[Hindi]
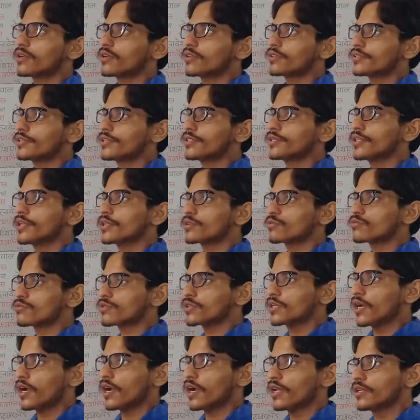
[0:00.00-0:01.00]
जिन देशों
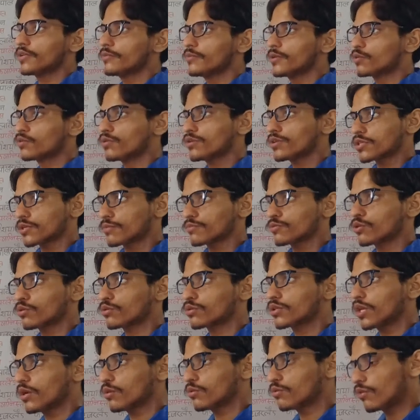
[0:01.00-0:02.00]
से हाल ही में कोई
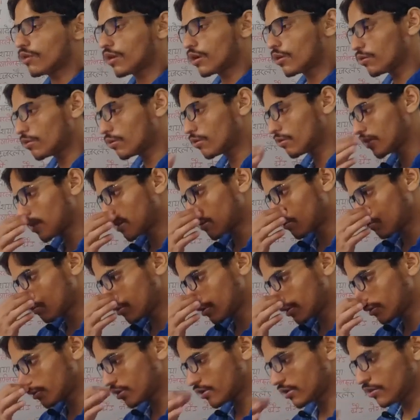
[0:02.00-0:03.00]
समझौता हुआ हो या
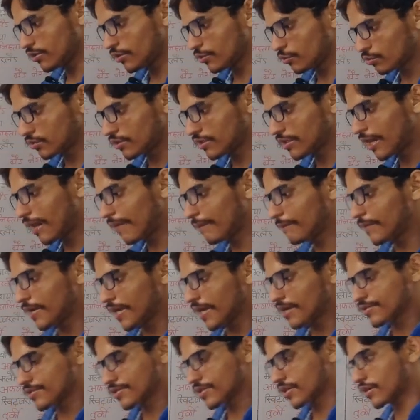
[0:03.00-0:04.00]
कोई
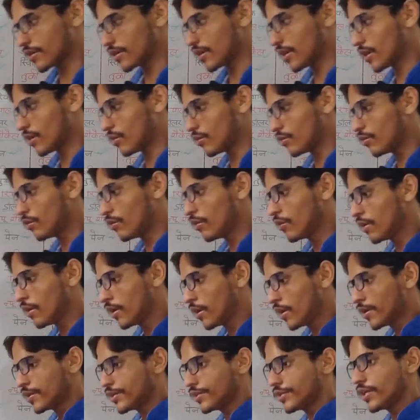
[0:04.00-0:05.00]
युद्धाभ्यास चल रहा हो
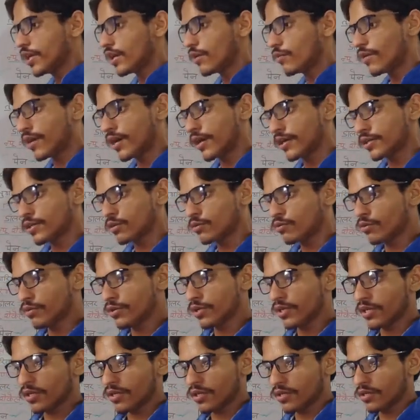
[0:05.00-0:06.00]
या वहाँ के
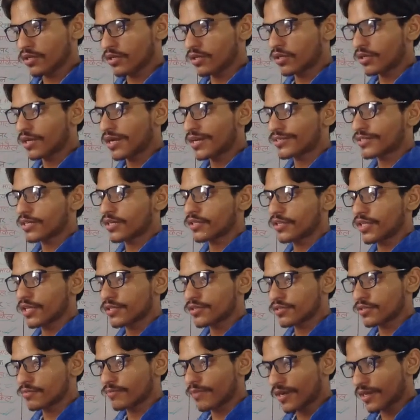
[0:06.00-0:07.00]
कोई
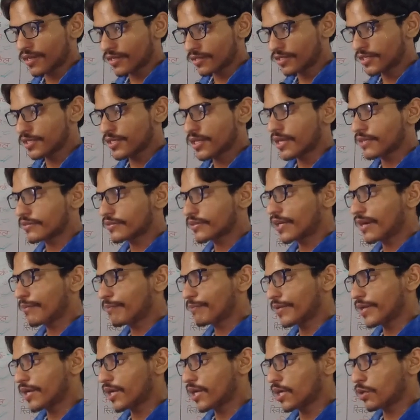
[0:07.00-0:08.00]
राष्ट्राध्यक्ष भारत की यात्रा
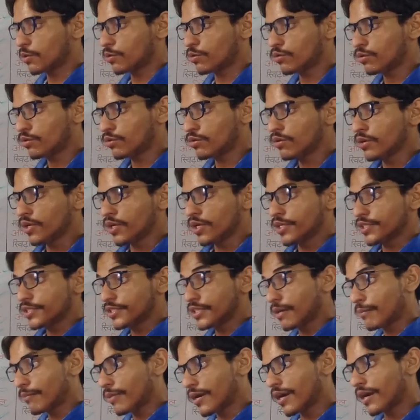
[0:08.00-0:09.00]
पे आए हों
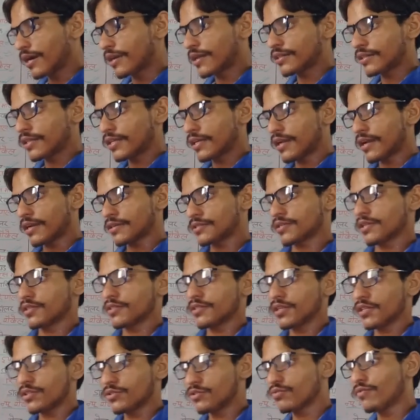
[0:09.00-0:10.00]
या भारत के
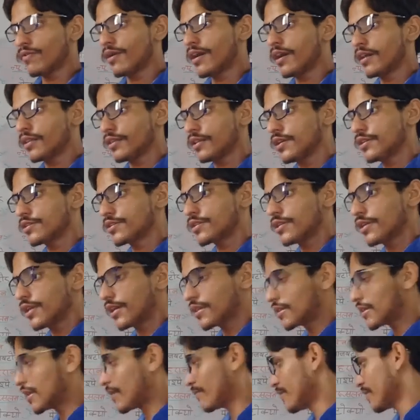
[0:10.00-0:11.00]
राष्ट्राध्यक्ष वहाँ देश की
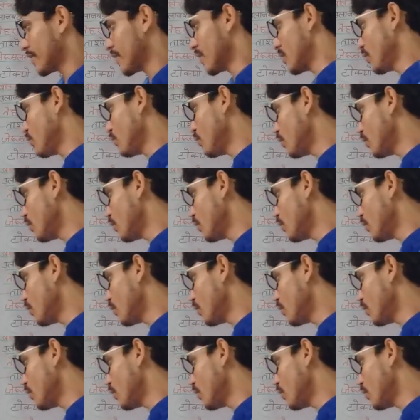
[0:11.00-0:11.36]
यात्रा पे गए हों